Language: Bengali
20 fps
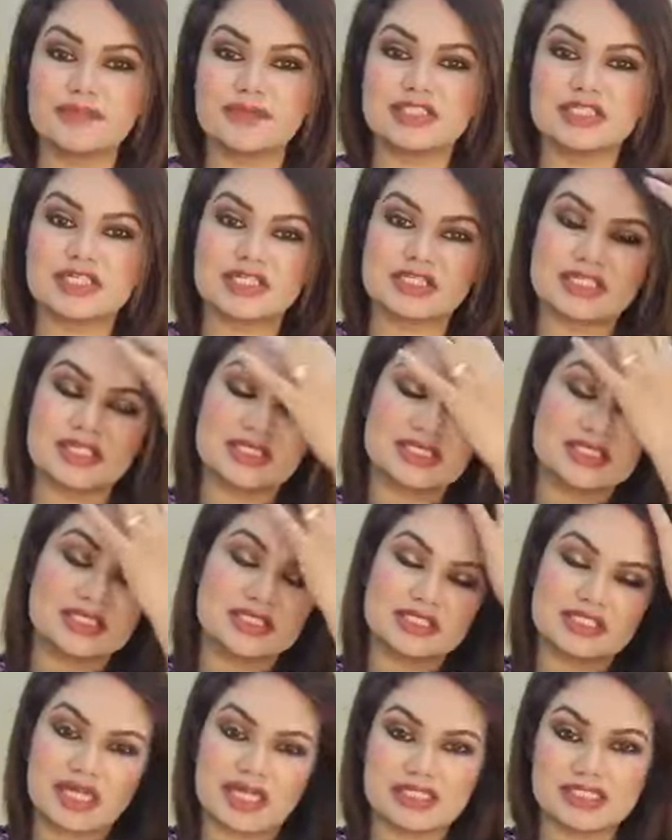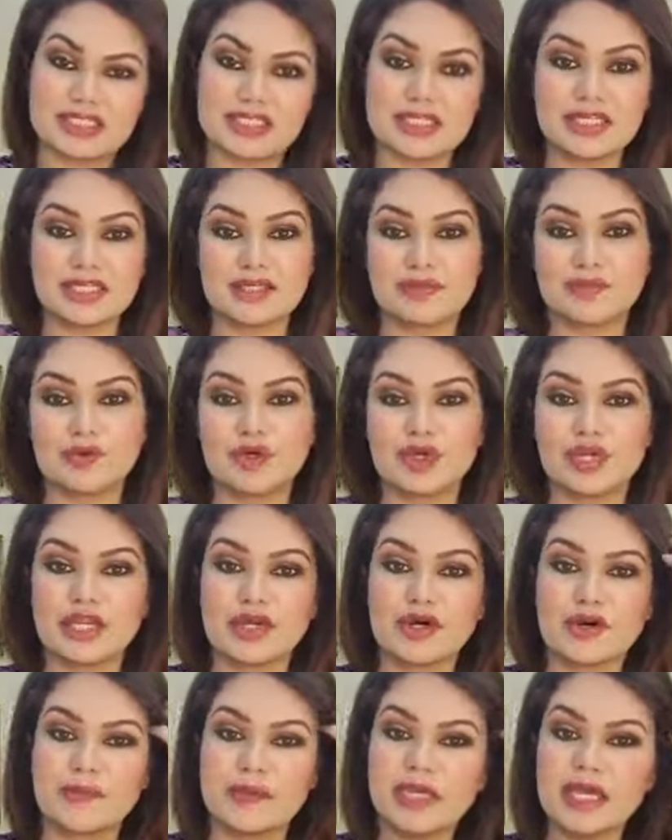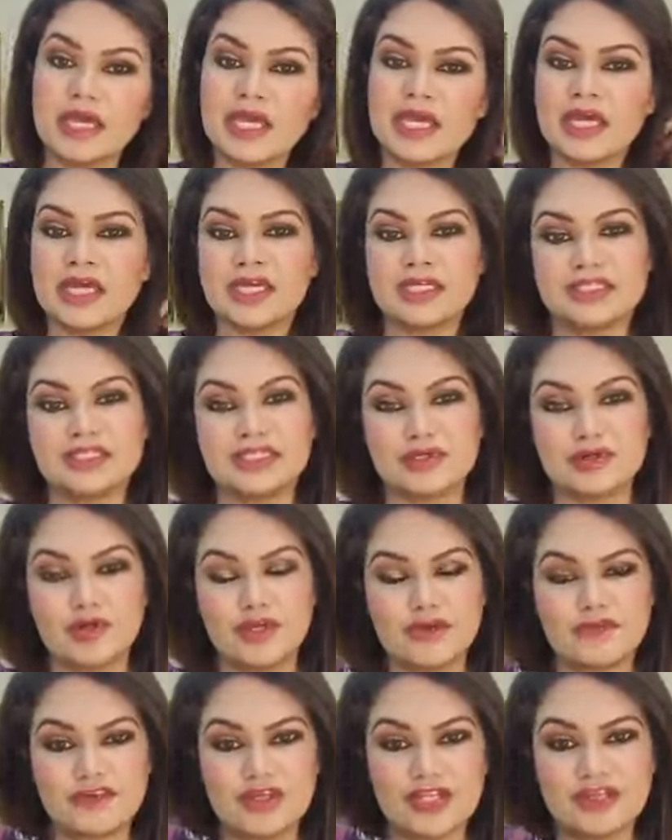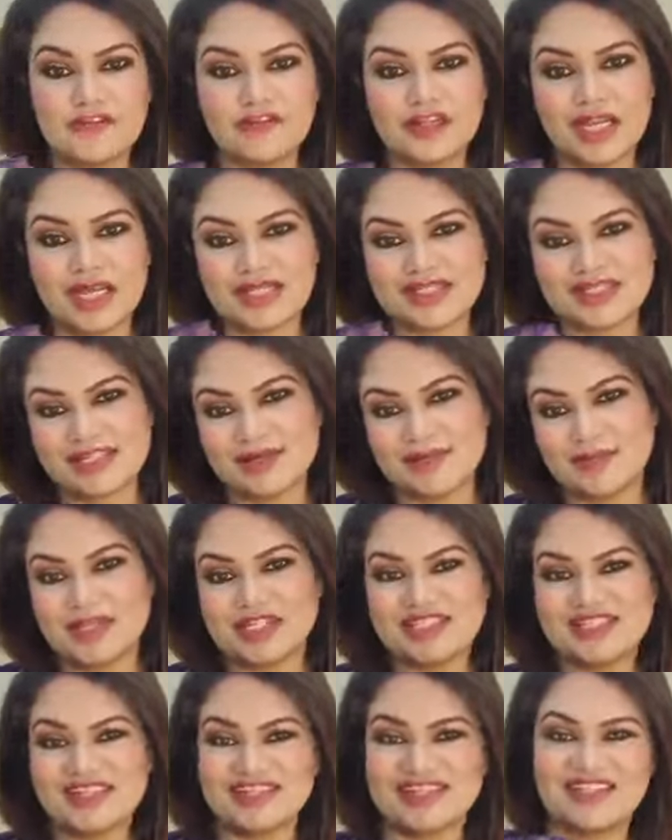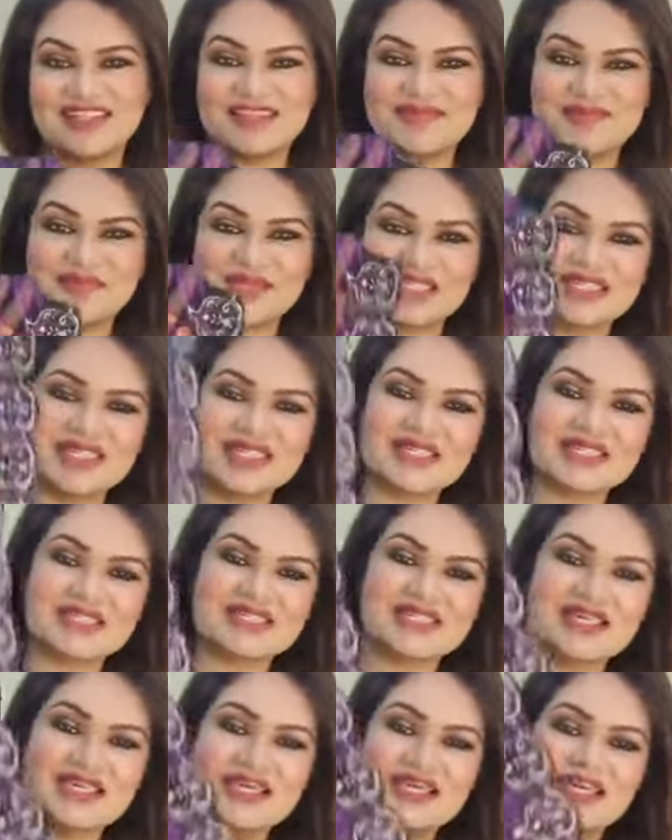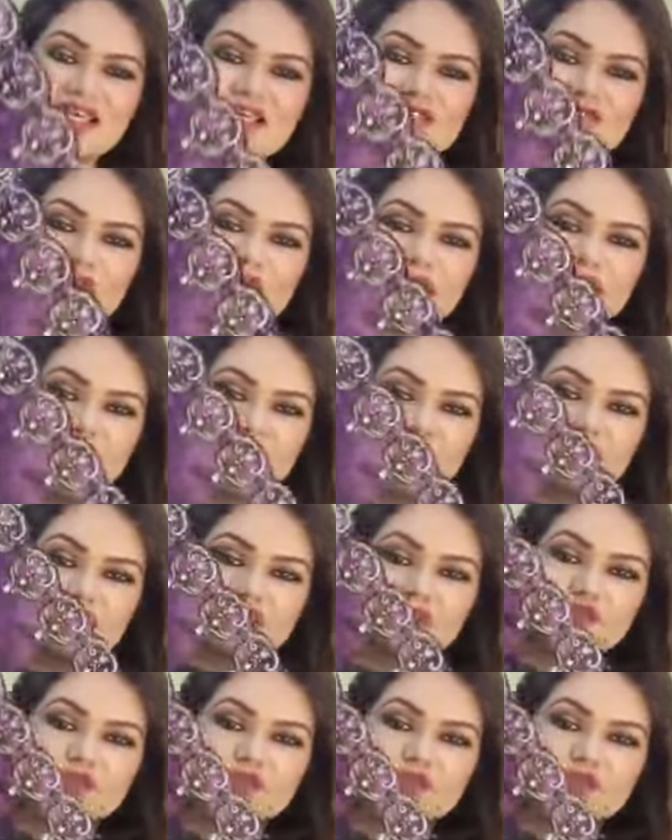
পিকচার চাইছেন এটা বললেই হবে যেগুলো এভেলেবেল আছে পিকচার দিয়ে দিবে ঠিক আছে সো এই দেখেন দু